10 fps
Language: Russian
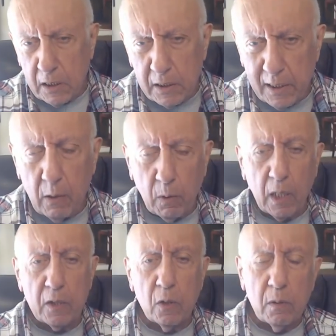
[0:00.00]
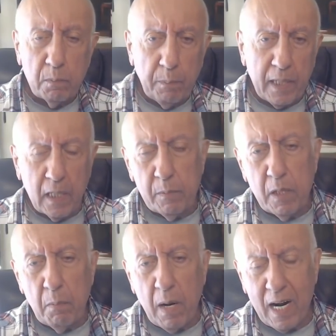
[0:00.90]
не знаю как, то, по крайней
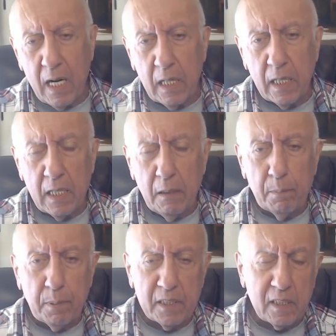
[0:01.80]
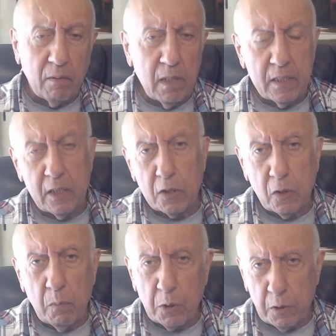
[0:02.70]
мере, морально и представлять себе,
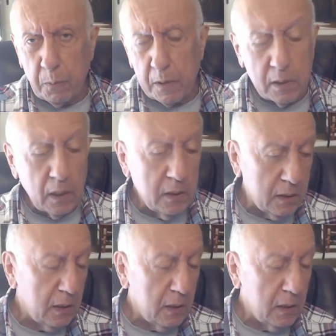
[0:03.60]
что может произойти.